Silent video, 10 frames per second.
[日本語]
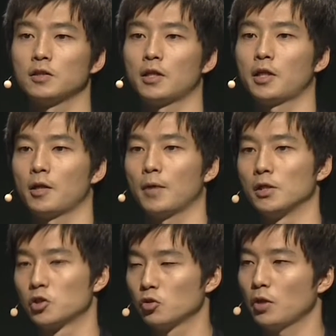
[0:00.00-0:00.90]
いただければ
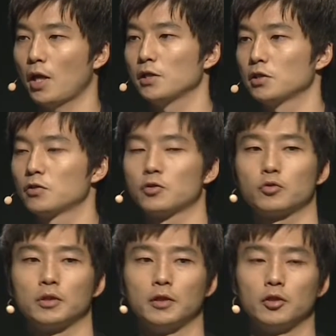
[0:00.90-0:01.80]
自動で配信するこ
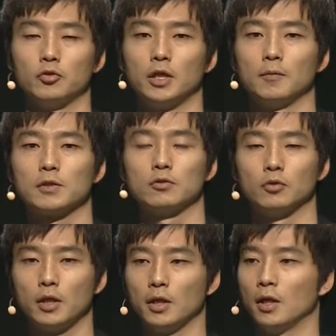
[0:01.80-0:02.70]
とができるようになります
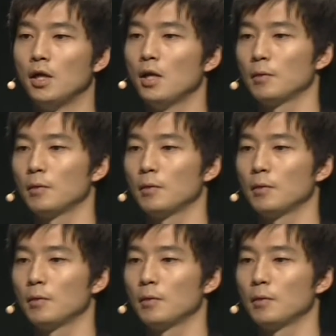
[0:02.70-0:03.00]
ので、